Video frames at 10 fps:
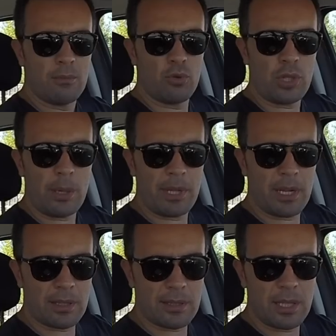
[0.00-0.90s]
Bunun hemen
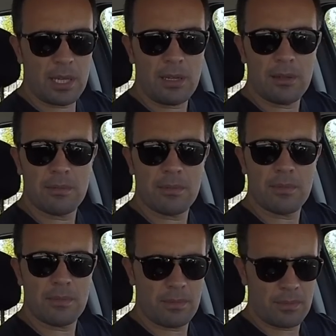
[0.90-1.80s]
altında
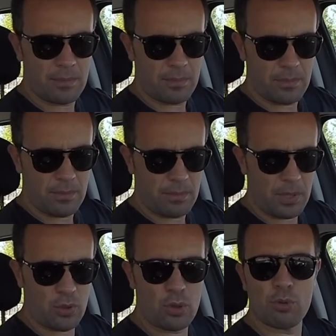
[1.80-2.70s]

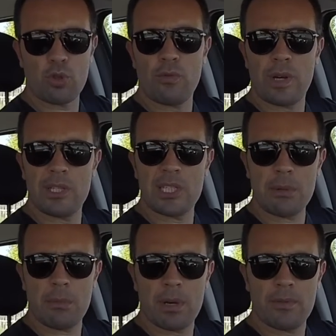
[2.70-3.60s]
bir sürü buton var
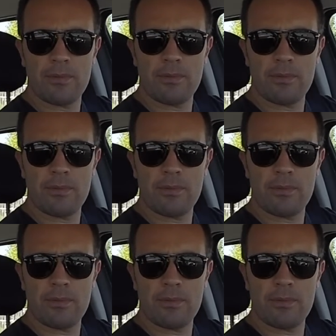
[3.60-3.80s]
diyeceğim ama